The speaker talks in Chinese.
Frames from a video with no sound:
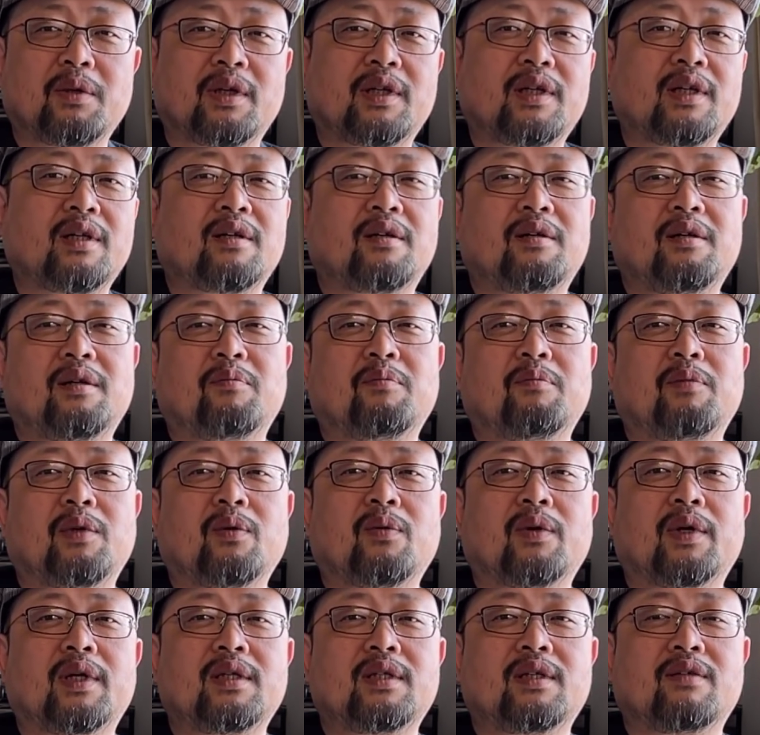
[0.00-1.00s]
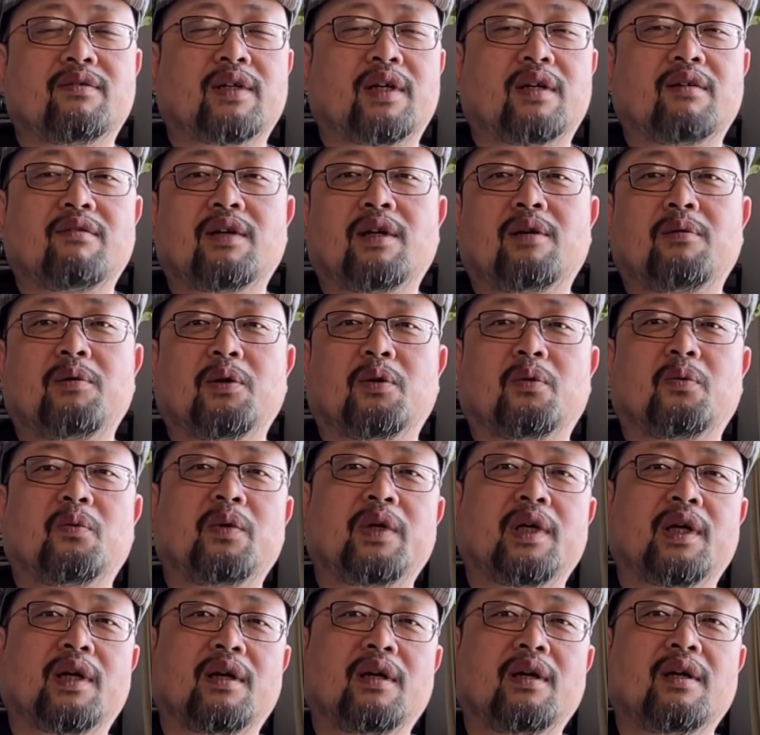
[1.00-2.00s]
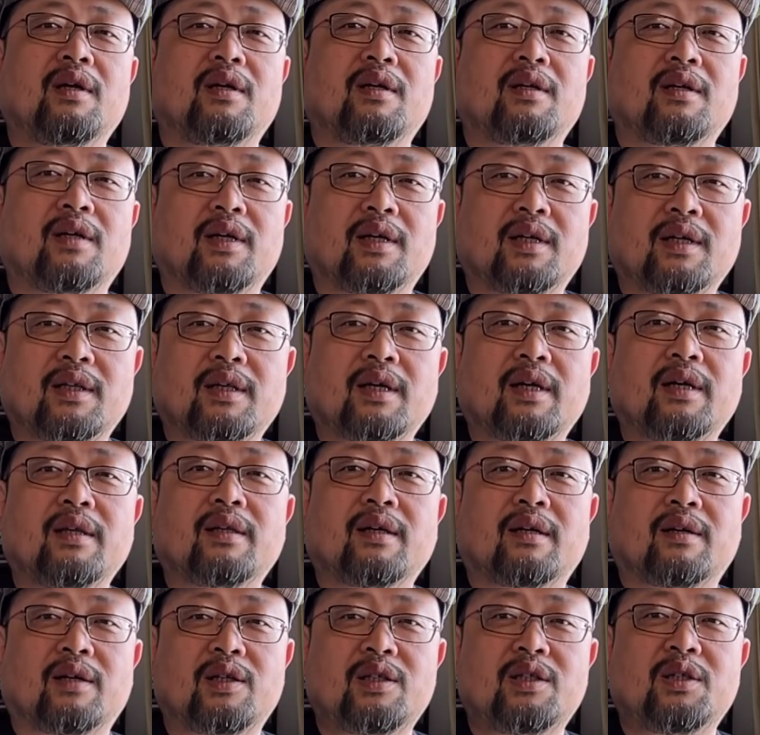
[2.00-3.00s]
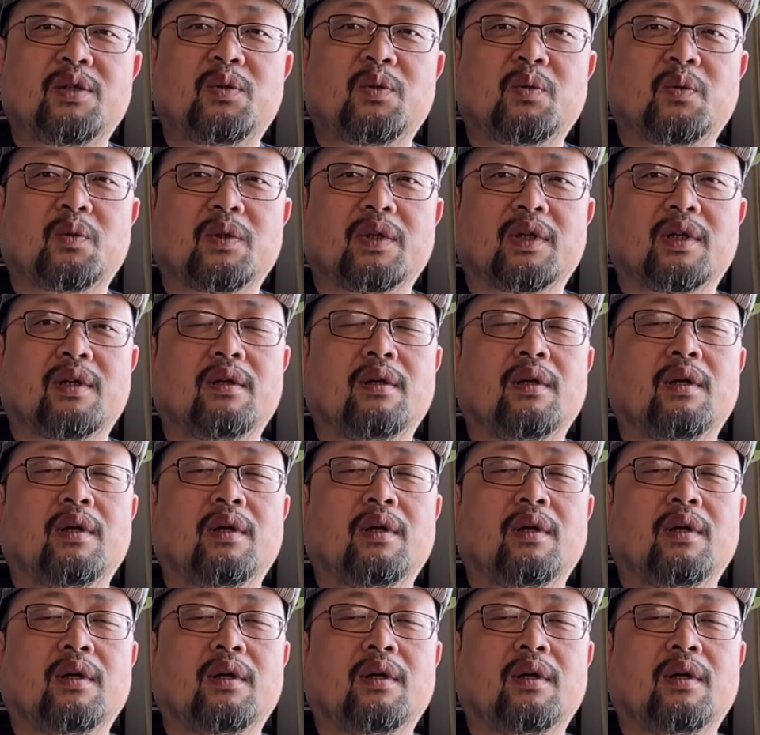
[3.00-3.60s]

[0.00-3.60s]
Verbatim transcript: 这个也没关系，反正外边有物业，呃，他还等着进驻呢。